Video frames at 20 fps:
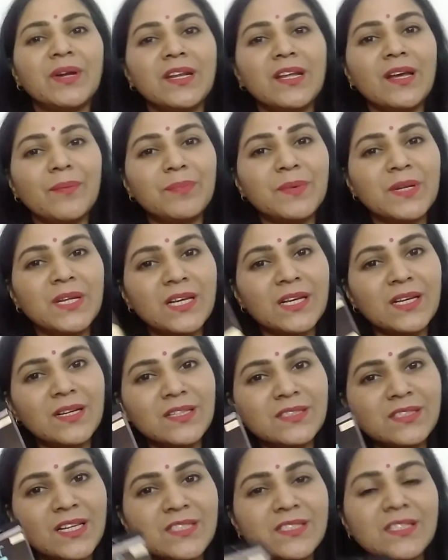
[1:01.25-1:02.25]
मनी
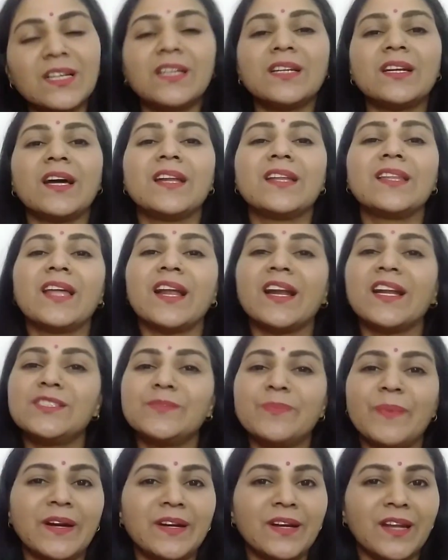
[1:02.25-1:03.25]
अपनी सनस्क्रीन खरीदने के लिए
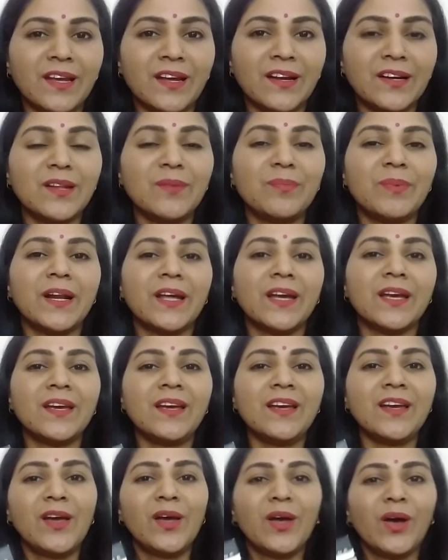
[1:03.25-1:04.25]
स्पेंड नहीं करनी
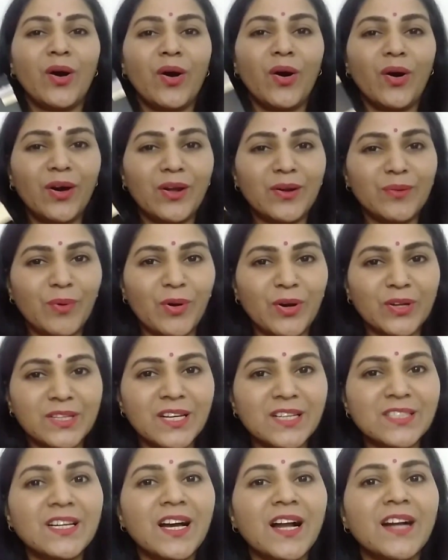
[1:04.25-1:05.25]
पड़ेगी और बहुत
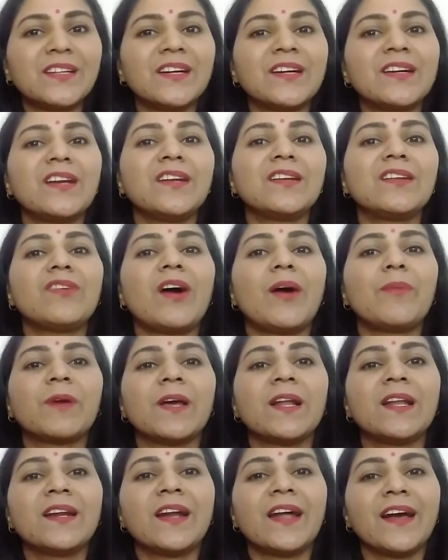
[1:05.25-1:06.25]
ही अच्छा अल्टरनेटिव
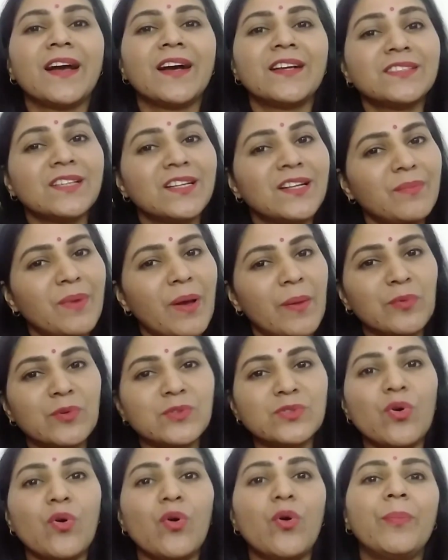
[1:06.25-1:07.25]
आपके लिए रहेगा चलिए मैं आपको
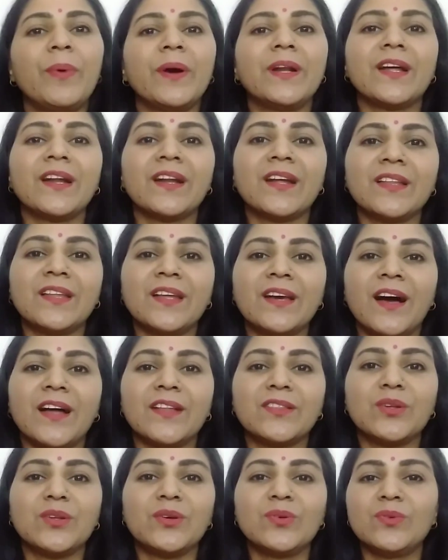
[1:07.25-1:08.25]
इसको ओपन करके
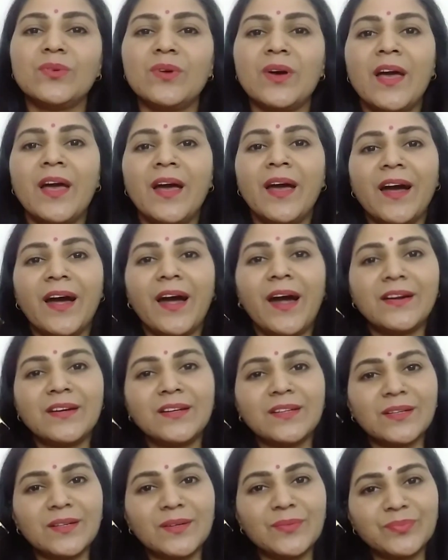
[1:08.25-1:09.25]
दिखाती हूँ
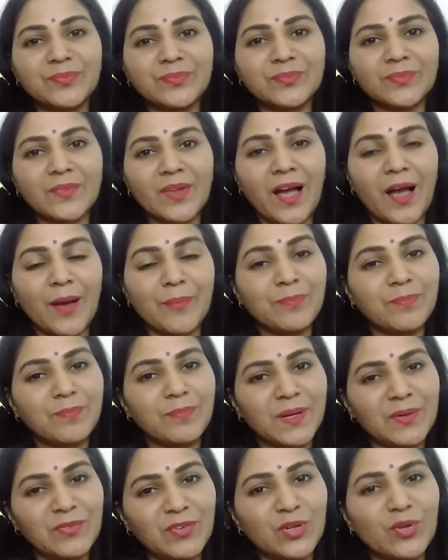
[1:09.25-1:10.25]
एंड
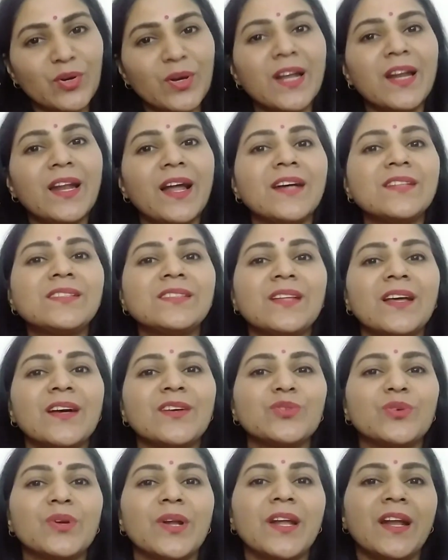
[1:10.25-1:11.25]
आप वीडियो के लास्ट
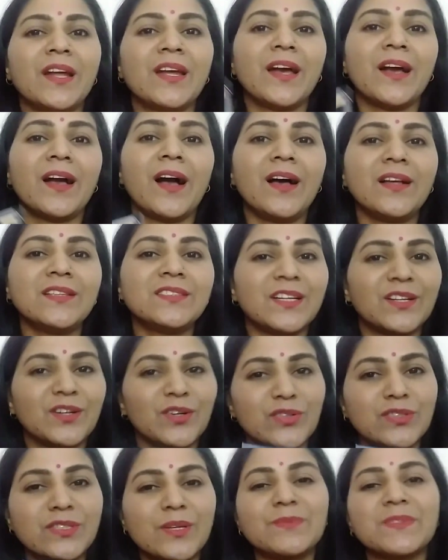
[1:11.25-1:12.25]
तक जुड़े रहिएगा
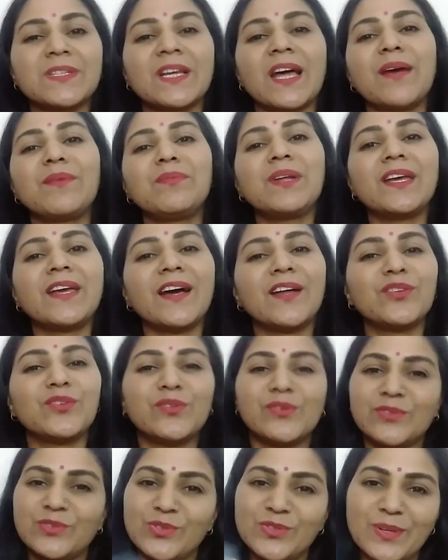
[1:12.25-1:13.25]
चैनल को सब्सक्राइब नहीं किया तो
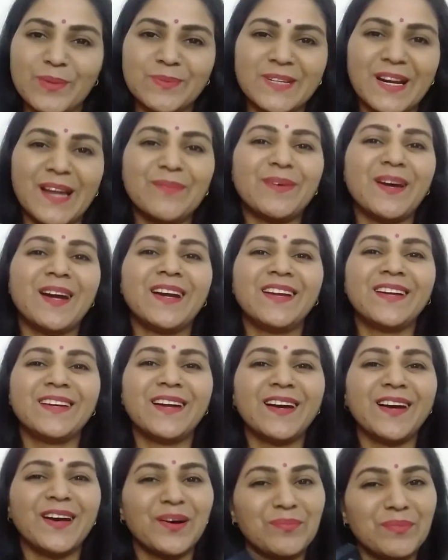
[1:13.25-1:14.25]
दोस्तों सब्सक्राइब कर
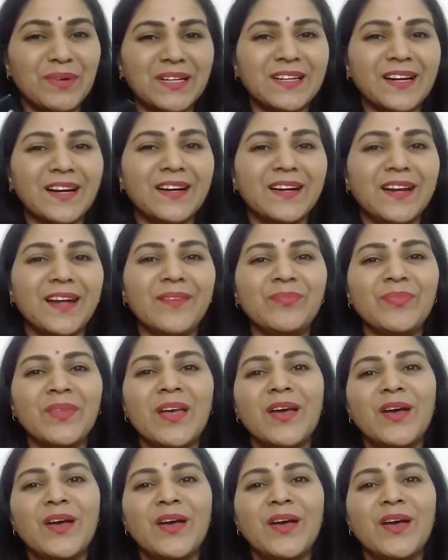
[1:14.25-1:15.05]
लेना कमेंट करना